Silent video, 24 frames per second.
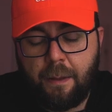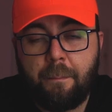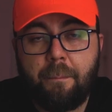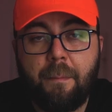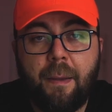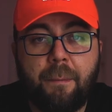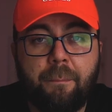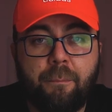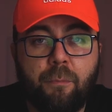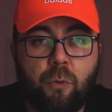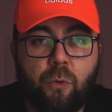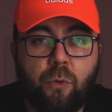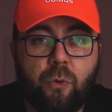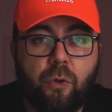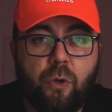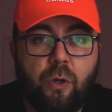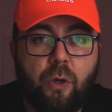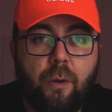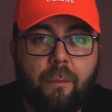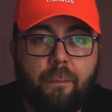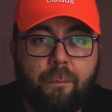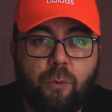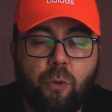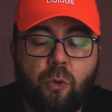MacBook
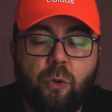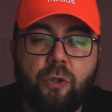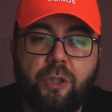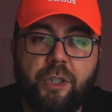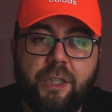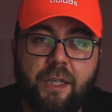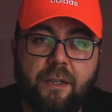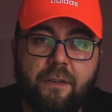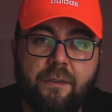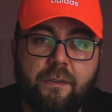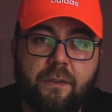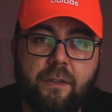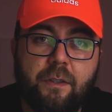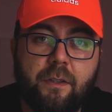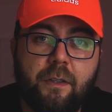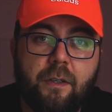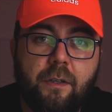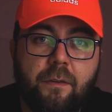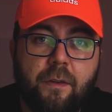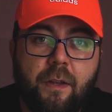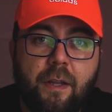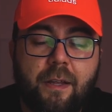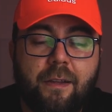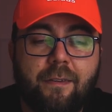Pro
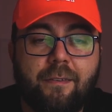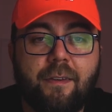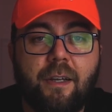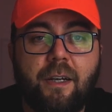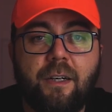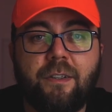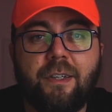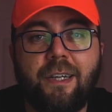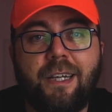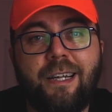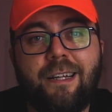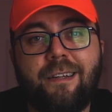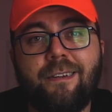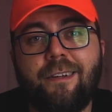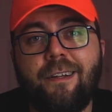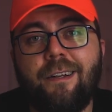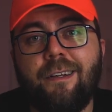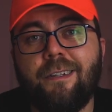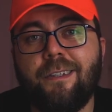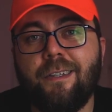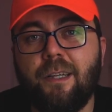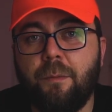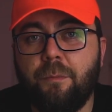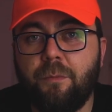cihazlarının sadece Intel
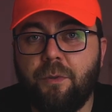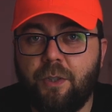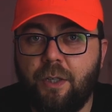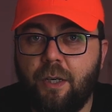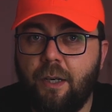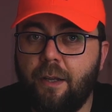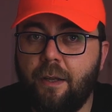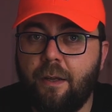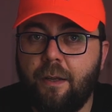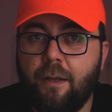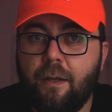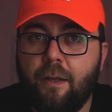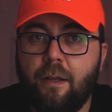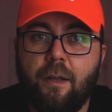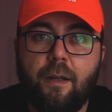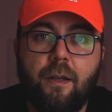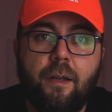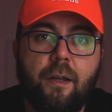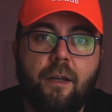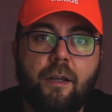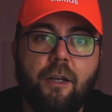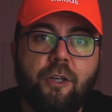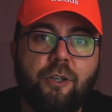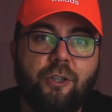işlemciyle
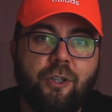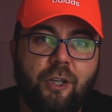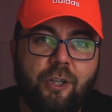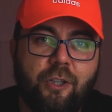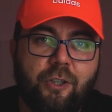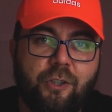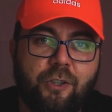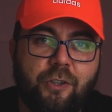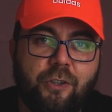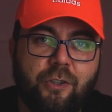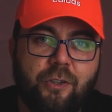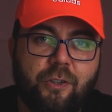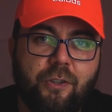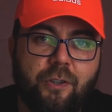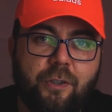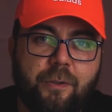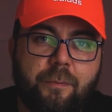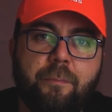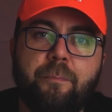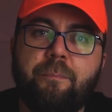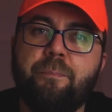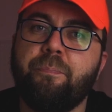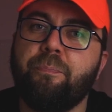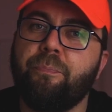çalıştığını
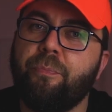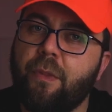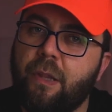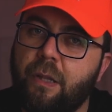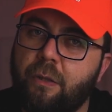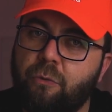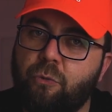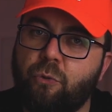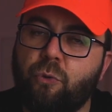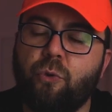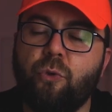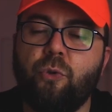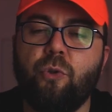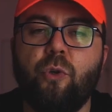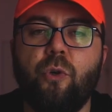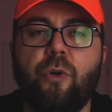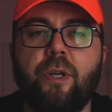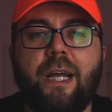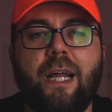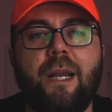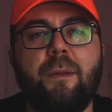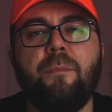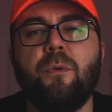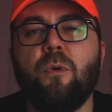düşünüyor.
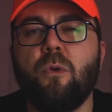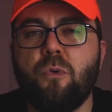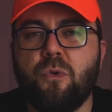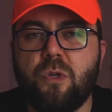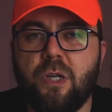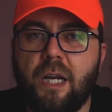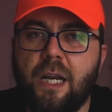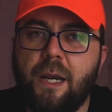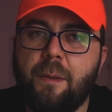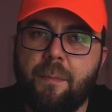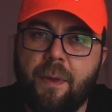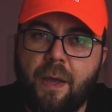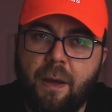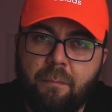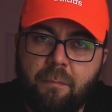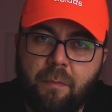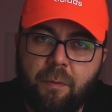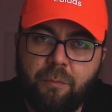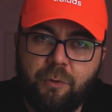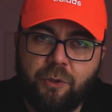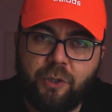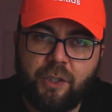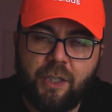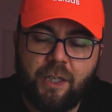Yani bir güncelleme
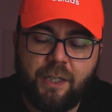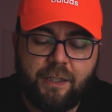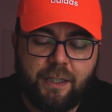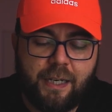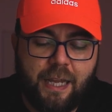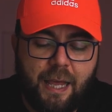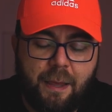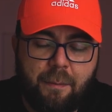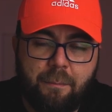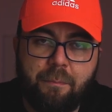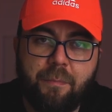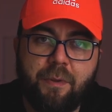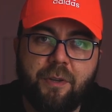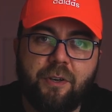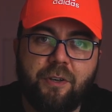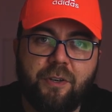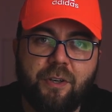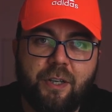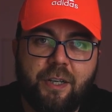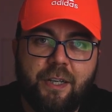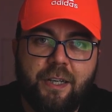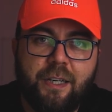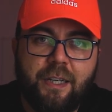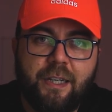yapmamışlar. M1
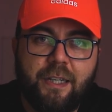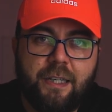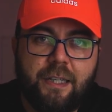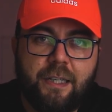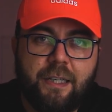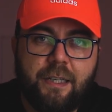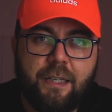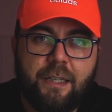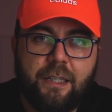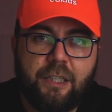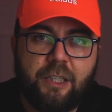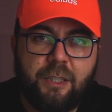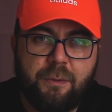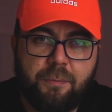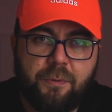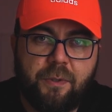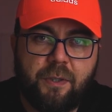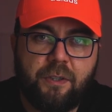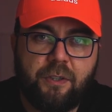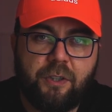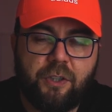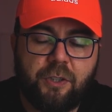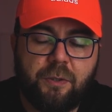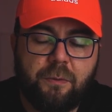
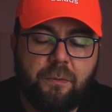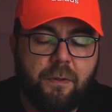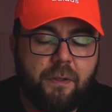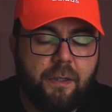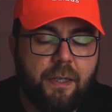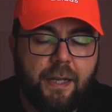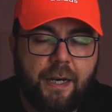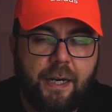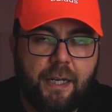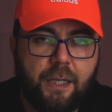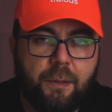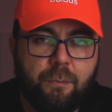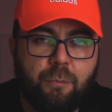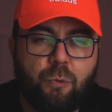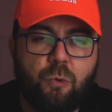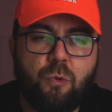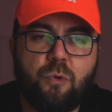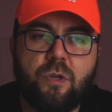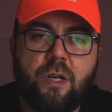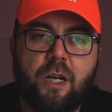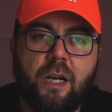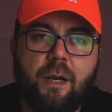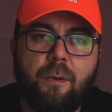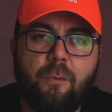chipset için herhangi bir
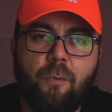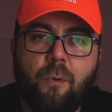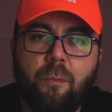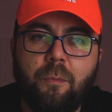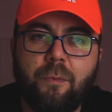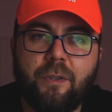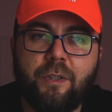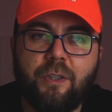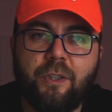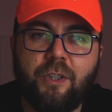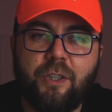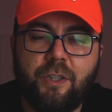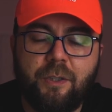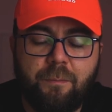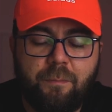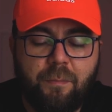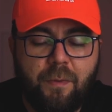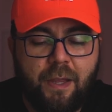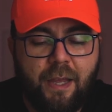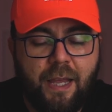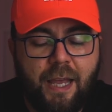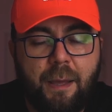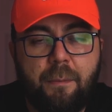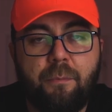güncelleme olmadığı için
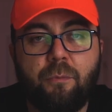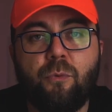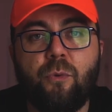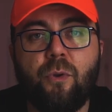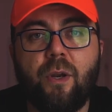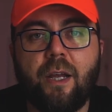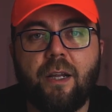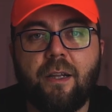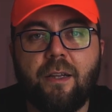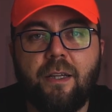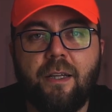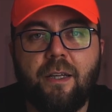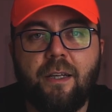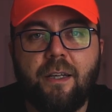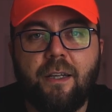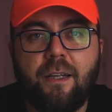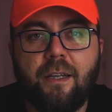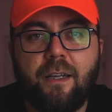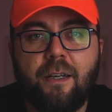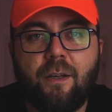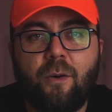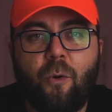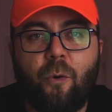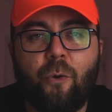hep sürekli
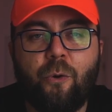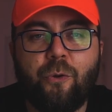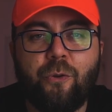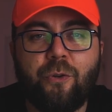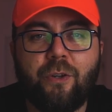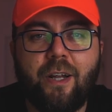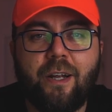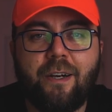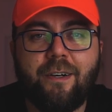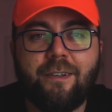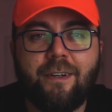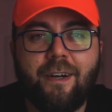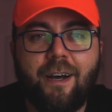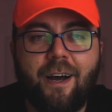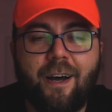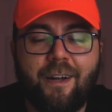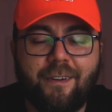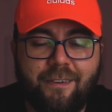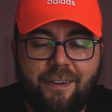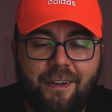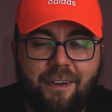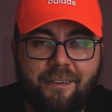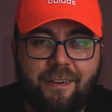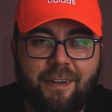oyunlar
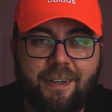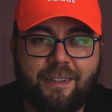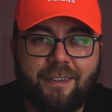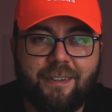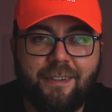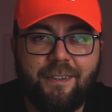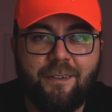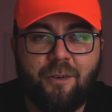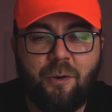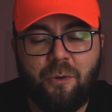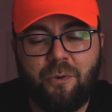hata verdi.